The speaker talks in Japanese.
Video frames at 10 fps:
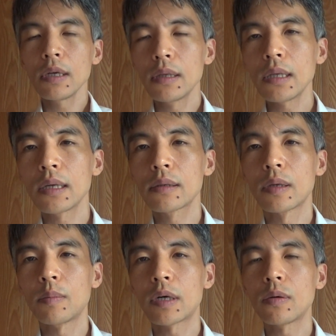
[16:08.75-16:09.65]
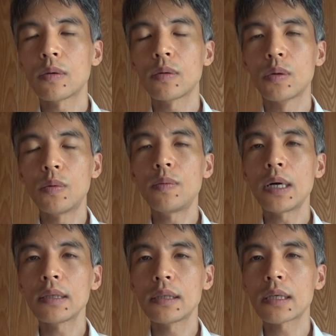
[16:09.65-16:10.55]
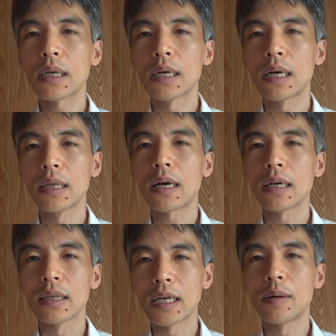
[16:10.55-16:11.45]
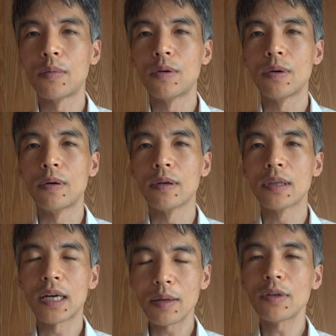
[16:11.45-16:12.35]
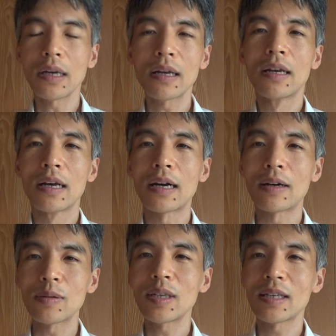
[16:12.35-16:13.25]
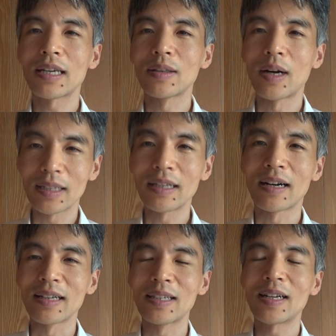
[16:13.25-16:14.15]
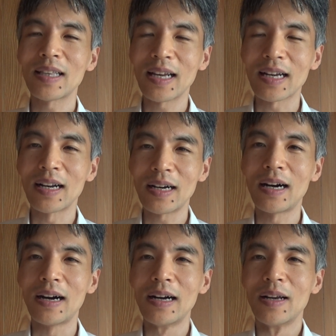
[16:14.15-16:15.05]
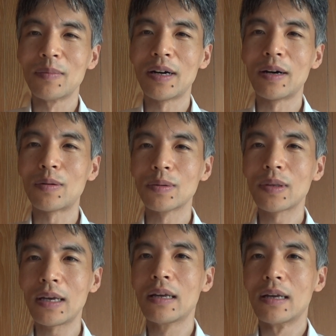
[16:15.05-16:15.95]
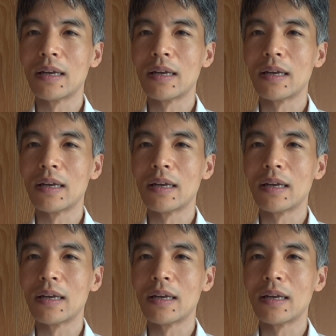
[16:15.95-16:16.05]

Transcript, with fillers: でですね、まあ、このドン・ファン事件がなかったらもう誰もね覚醒剤の味なんか知らないから、まあ、このね、